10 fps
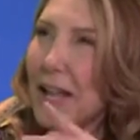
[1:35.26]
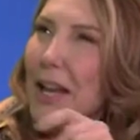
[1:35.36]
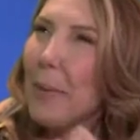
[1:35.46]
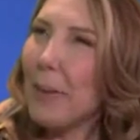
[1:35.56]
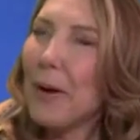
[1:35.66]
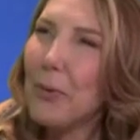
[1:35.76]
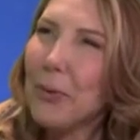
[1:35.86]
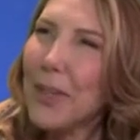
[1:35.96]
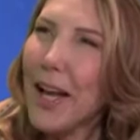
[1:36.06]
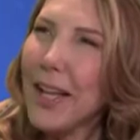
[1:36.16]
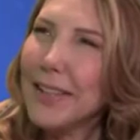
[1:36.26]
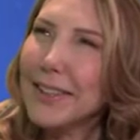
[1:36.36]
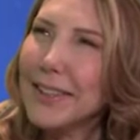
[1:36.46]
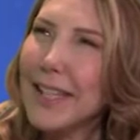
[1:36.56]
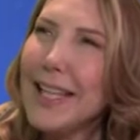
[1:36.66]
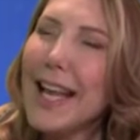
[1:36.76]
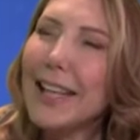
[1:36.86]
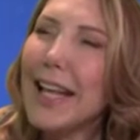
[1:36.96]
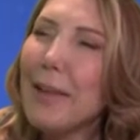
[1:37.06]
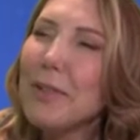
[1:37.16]
la pregunta es, ¿la
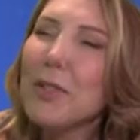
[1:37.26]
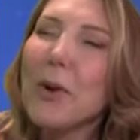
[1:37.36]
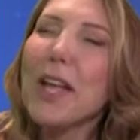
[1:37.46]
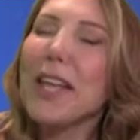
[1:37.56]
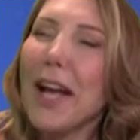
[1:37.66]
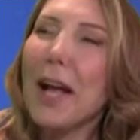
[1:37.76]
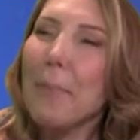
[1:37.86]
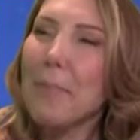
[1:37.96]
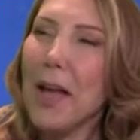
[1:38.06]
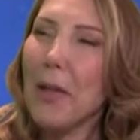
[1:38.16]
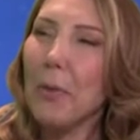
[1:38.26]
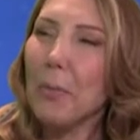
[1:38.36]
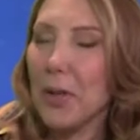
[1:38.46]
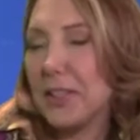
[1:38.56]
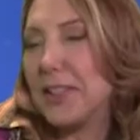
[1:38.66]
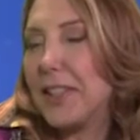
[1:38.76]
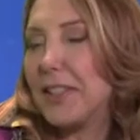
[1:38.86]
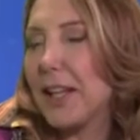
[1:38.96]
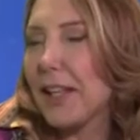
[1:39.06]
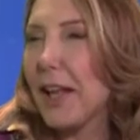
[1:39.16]
televisión en qué ha cambiado? Porque si se
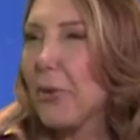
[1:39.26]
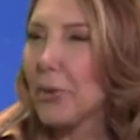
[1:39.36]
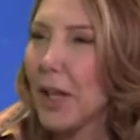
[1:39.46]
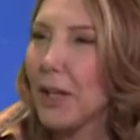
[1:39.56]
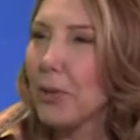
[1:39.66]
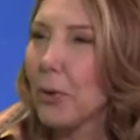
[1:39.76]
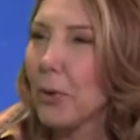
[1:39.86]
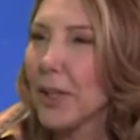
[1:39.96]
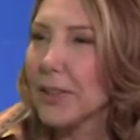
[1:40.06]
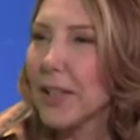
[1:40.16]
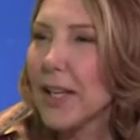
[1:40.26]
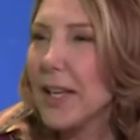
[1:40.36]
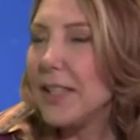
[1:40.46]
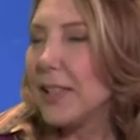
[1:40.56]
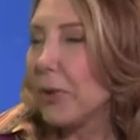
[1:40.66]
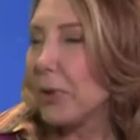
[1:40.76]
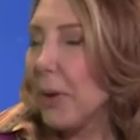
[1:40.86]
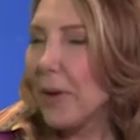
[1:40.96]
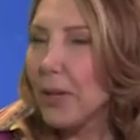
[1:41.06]
trata de contar historias, y se contaban